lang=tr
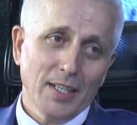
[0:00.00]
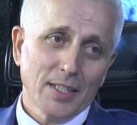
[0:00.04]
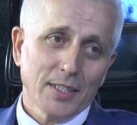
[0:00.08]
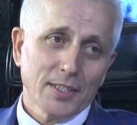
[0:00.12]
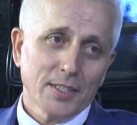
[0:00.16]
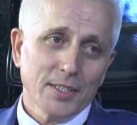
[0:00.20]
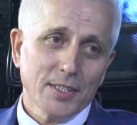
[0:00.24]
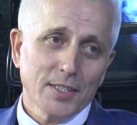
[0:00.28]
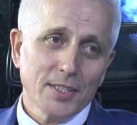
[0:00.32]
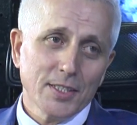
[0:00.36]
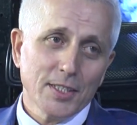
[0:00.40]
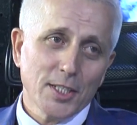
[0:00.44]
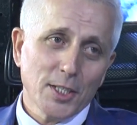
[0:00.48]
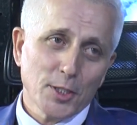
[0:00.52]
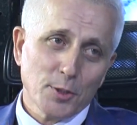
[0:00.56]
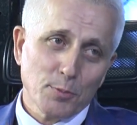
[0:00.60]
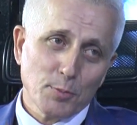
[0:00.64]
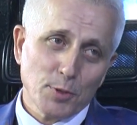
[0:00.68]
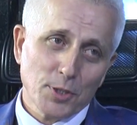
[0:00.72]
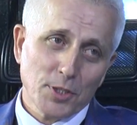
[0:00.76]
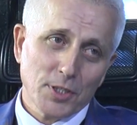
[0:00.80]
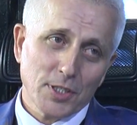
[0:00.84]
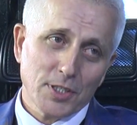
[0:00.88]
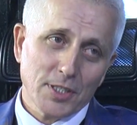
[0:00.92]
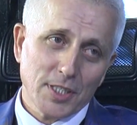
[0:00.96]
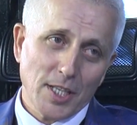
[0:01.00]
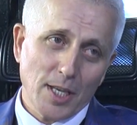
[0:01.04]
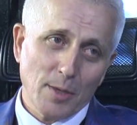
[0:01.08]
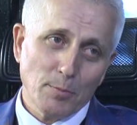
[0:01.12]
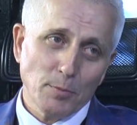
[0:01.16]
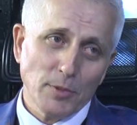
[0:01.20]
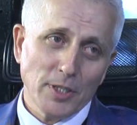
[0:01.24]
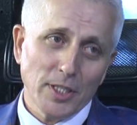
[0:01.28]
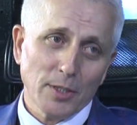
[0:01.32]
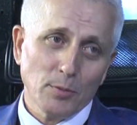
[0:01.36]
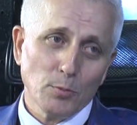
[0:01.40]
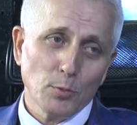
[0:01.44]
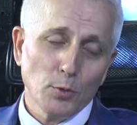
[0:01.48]
Siz geçmişinizde
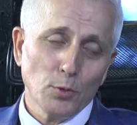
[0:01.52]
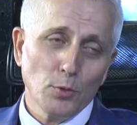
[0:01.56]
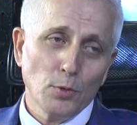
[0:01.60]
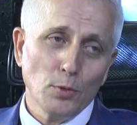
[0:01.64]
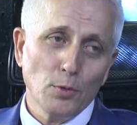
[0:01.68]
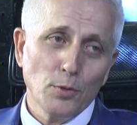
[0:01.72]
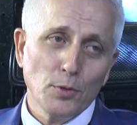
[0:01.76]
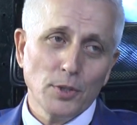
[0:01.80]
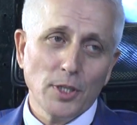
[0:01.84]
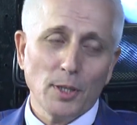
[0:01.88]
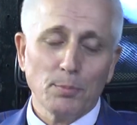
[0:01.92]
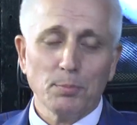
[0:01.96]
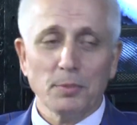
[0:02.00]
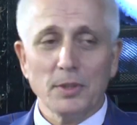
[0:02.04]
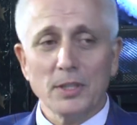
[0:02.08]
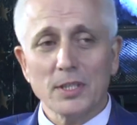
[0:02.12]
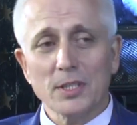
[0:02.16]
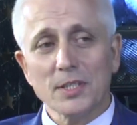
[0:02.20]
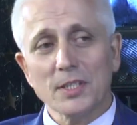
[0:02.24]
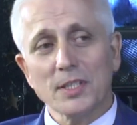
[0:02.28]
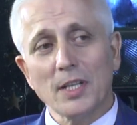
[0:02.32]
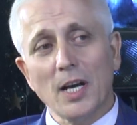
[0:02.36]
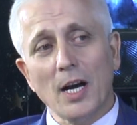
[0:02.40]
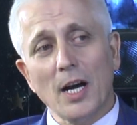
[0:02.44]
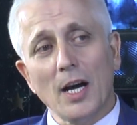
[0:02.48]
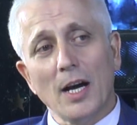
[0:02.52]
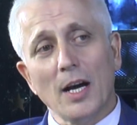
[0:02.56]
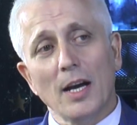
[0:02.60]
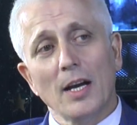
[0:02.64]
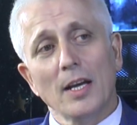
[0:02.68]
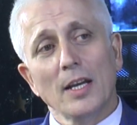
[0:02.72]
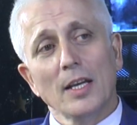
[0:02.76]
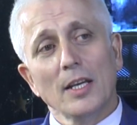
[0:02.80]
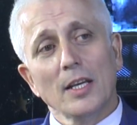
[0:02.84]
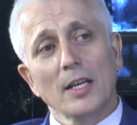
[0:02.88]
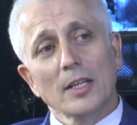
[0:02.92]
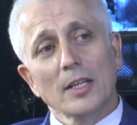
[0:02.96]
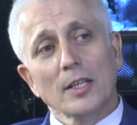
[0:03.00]
emniyet müdürlüğü yaptınız, daha
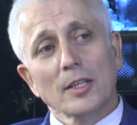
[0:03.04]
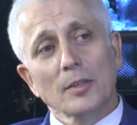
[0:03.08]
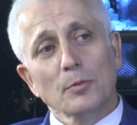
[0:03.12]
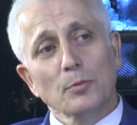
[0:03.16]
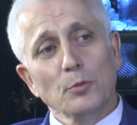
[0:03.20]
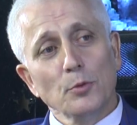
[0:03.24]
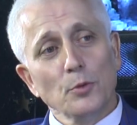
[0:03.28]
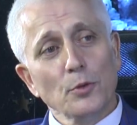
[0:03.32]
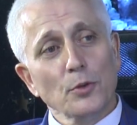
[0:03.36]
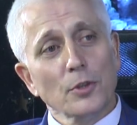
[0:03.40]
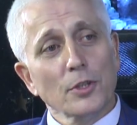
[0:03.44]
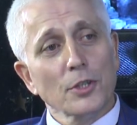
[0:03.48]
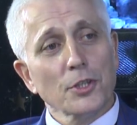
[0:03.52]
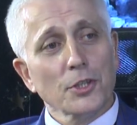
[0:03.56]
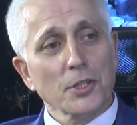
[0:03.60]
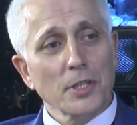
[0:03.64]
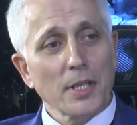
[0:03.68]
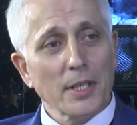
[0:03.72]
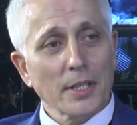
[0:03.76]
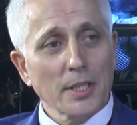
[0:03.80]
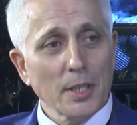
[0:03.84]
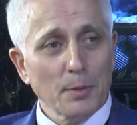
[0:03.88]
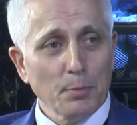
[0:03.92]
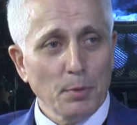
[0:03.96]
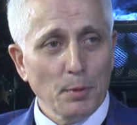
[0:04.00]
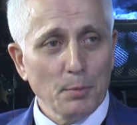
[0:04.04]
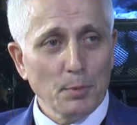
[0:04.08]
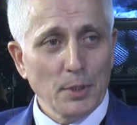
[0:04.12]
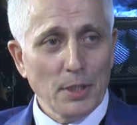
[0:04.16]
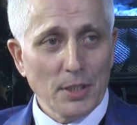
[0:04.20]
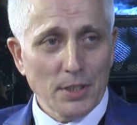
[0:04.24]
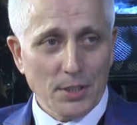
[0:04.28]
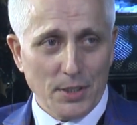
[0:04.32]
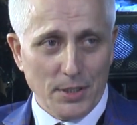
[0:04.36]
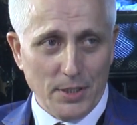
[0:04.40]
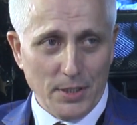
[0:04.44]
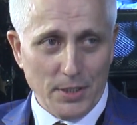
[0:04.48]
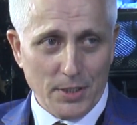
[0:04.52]
büyük işler
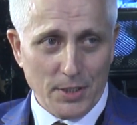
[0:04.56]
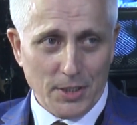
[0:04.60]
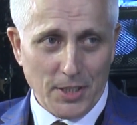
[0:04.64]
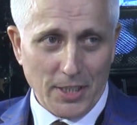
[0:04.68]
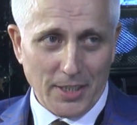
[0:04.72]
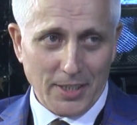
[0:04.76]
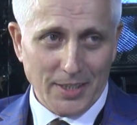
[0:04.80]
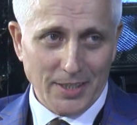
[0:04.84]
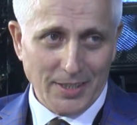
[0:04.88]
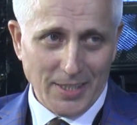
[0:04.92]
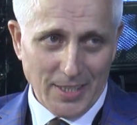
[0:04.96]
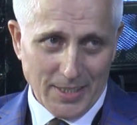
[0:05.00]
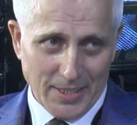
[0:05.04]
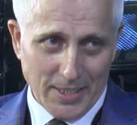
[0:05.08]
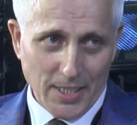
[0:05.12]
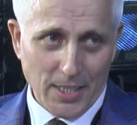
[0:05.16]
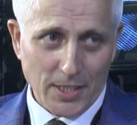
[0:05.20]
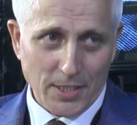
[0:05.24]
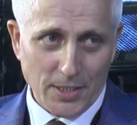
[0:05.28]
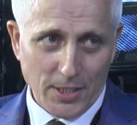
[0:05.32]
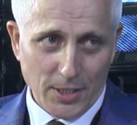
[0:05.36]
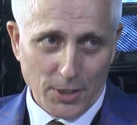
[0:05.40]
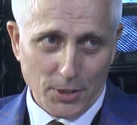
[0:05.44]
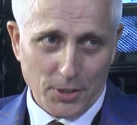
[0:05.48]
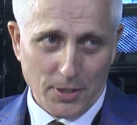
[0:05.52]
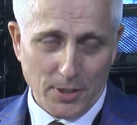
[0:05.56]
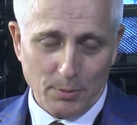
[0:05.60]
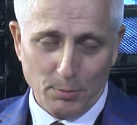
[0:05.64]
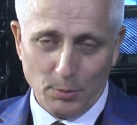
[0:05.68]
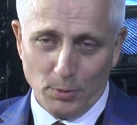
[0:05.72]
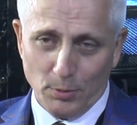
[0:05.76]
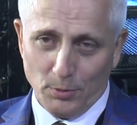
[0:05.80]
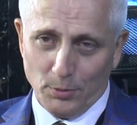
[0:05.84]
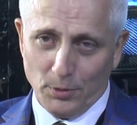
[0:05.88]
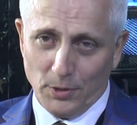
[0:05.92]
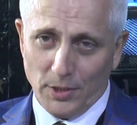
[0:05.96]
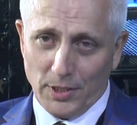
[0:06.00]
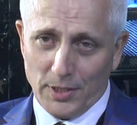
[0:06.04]
yapabilirsiniz şeklinde serzenişte
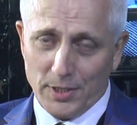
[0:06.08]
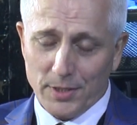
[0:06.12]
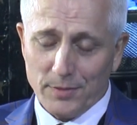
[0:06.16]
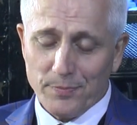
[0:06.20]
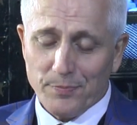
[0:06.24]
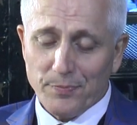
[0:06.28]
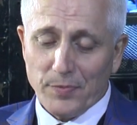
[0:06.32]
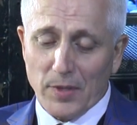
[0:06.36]
bulundular.